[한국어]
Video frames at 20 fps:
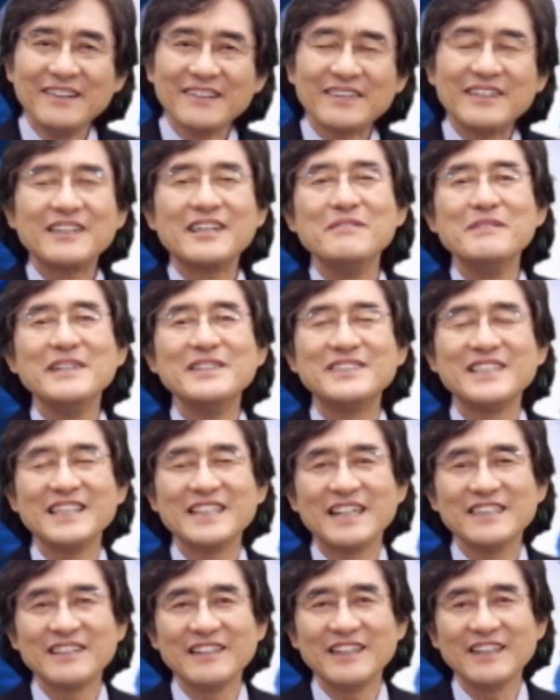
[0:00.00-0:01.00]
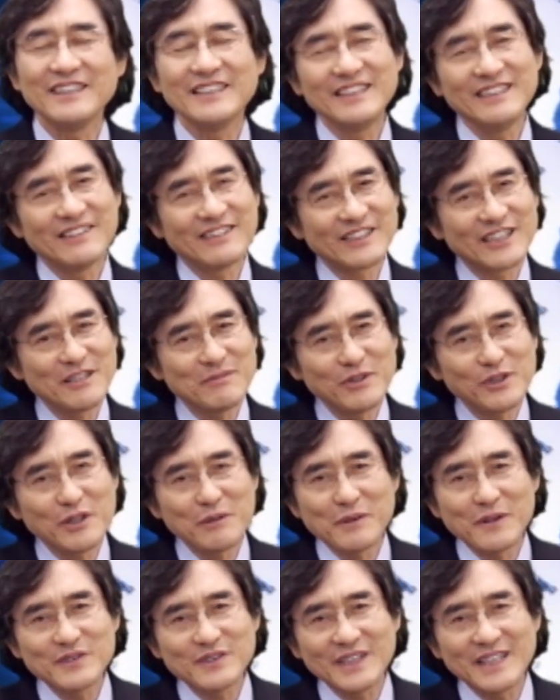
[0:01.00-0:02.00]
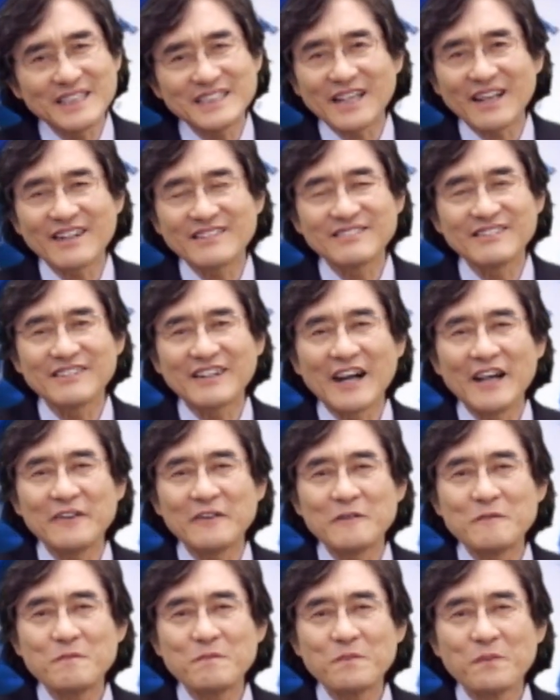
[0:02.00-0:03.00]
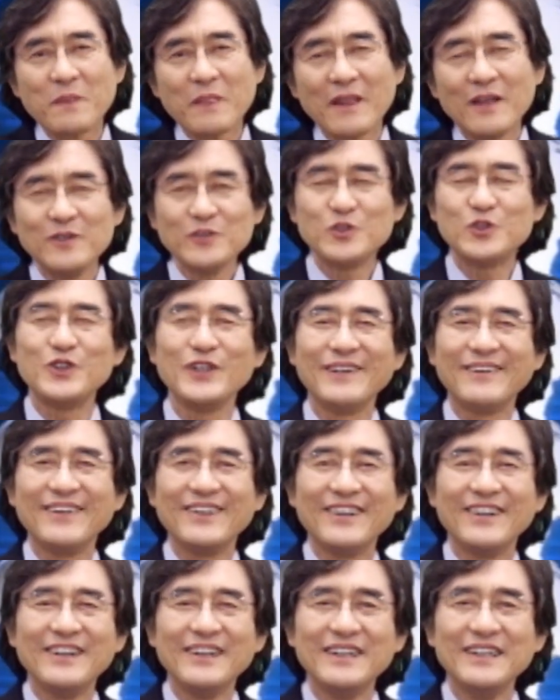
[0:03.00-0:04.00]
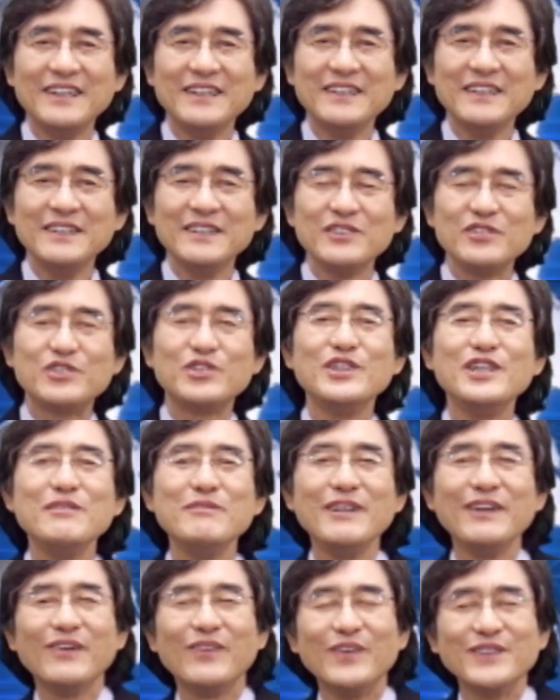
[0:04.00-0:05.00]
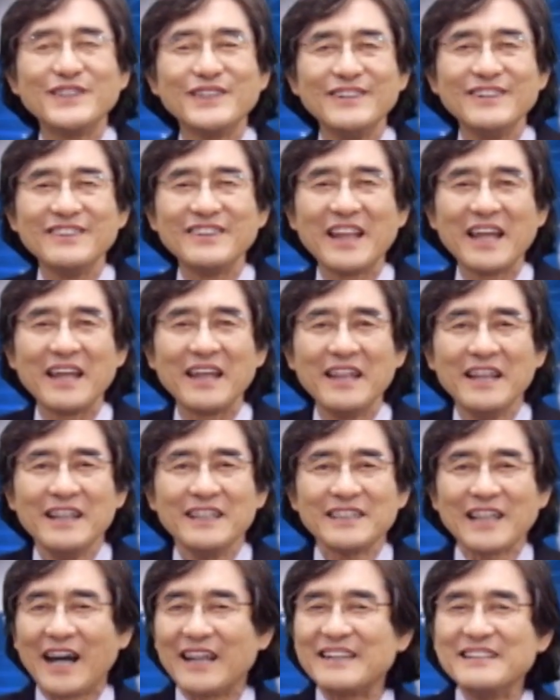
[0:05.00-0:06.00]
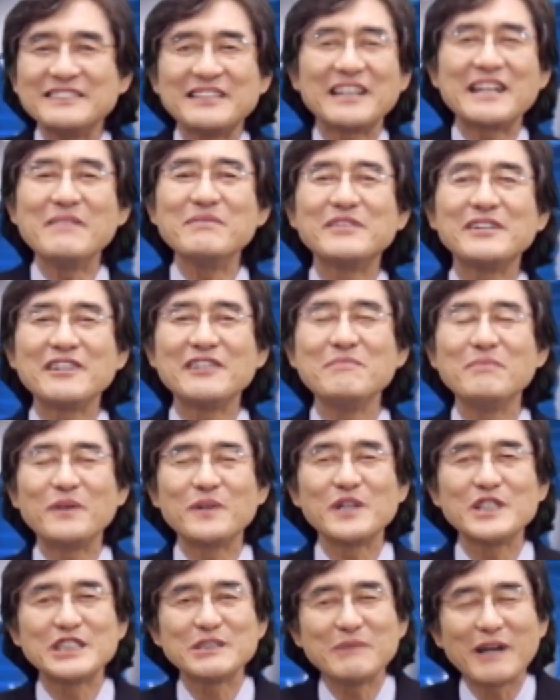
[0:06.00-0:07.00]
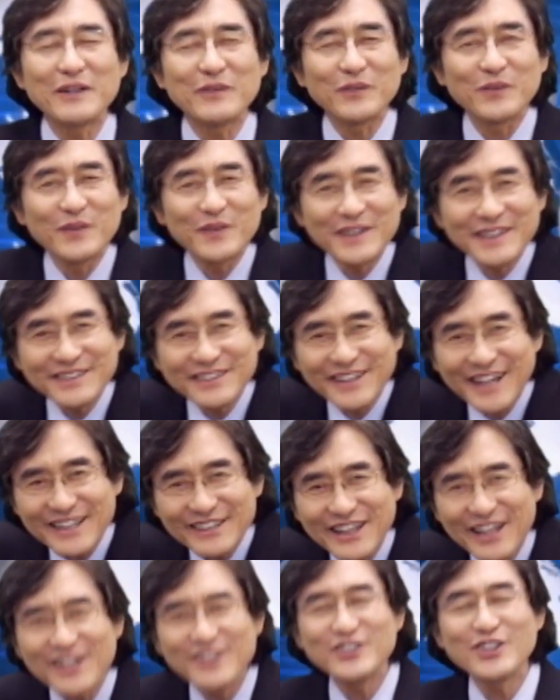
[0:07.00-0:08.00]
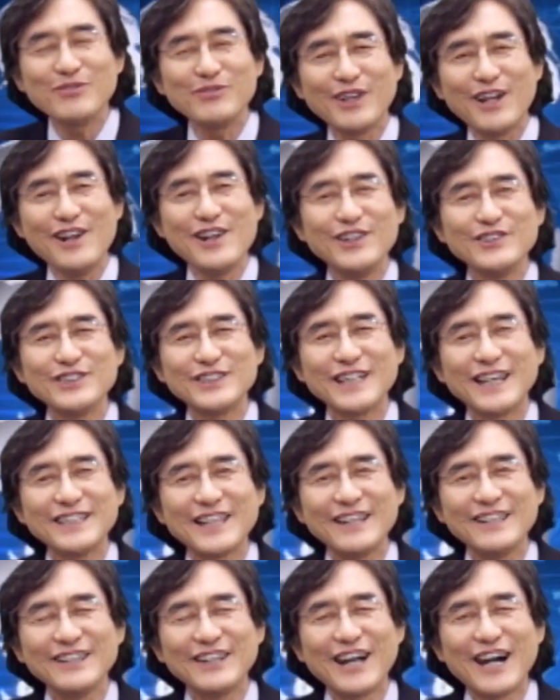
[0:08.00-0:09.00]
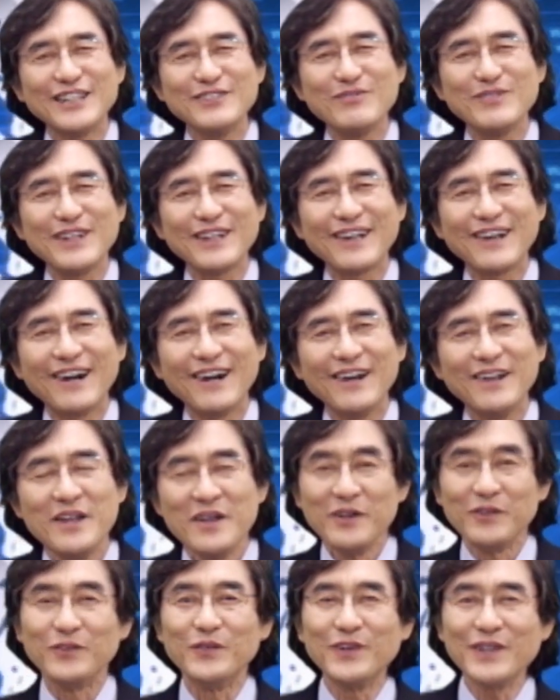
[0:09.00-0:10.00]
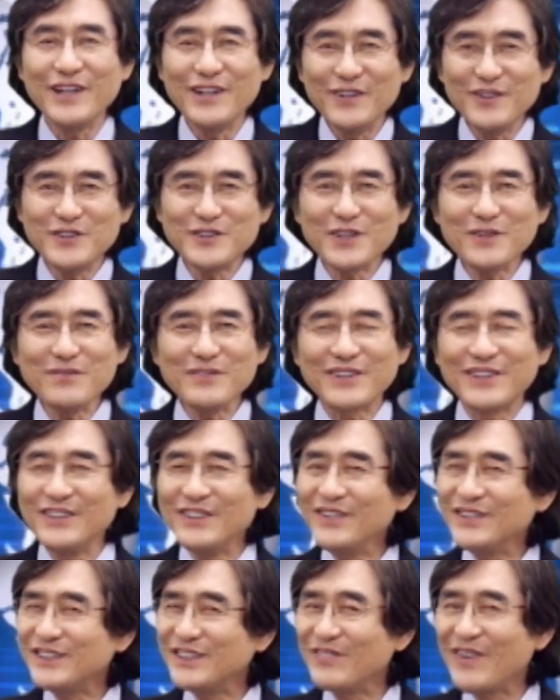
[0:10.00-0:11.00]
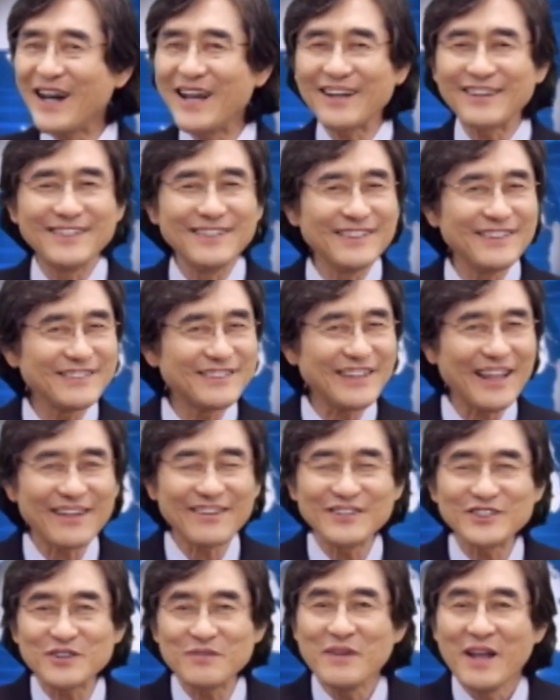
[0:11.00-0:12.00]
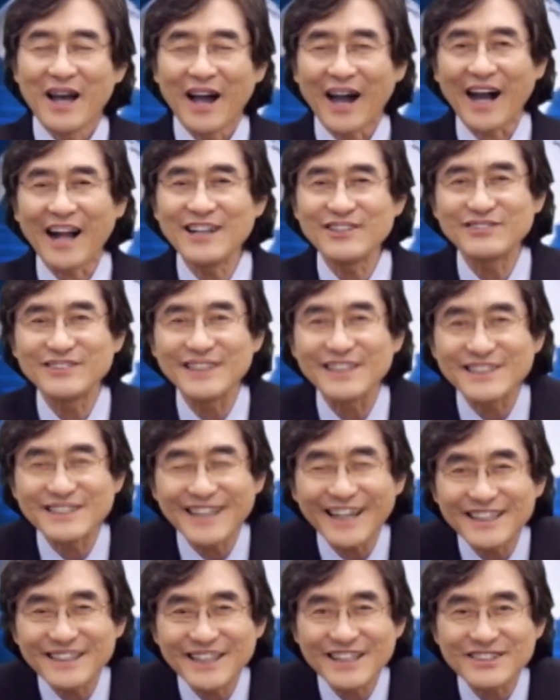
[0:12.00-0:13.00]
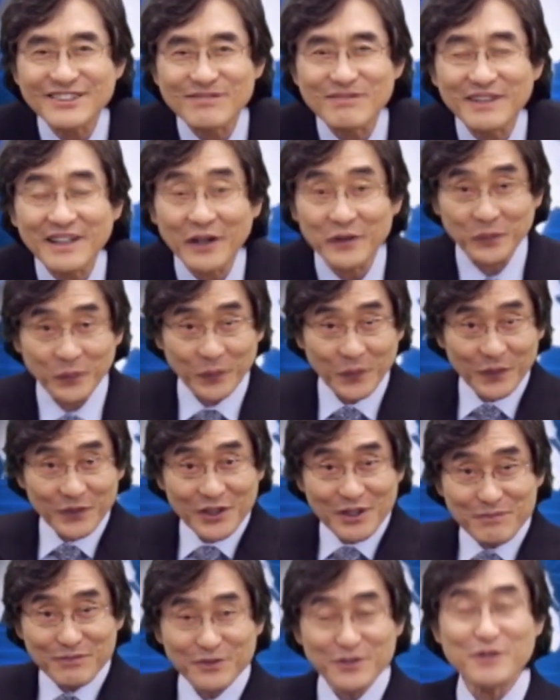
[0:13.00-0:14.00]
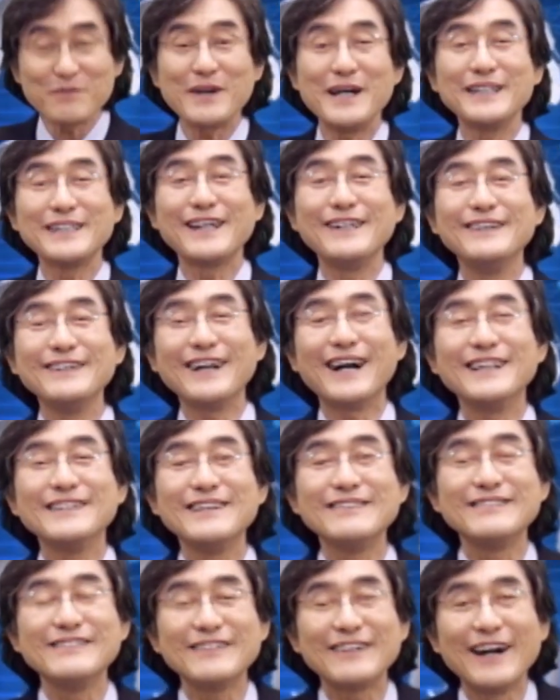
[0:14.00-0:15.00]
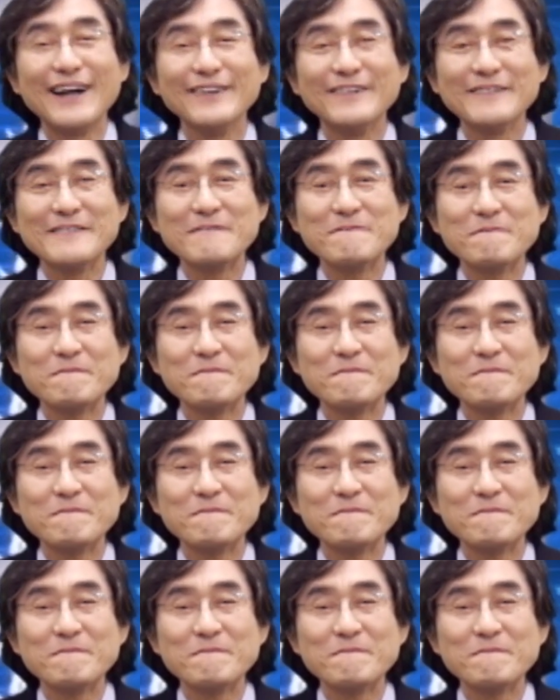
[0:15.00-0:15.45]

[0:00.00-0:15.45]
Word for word: 그러면 제자들이 이렇게 물어볼 수 있지 않았을까요? 주여 주님이 오시는 때 다른 사람들은 모르지만 우리들한테는 좀 일러주셔야 되는 거 아닙니까? 우리는 좀 그 시와 그 때를 좀 알 수 있지 않겠습니까? 이렇게 물어봐야 되는 거 아니었을까요?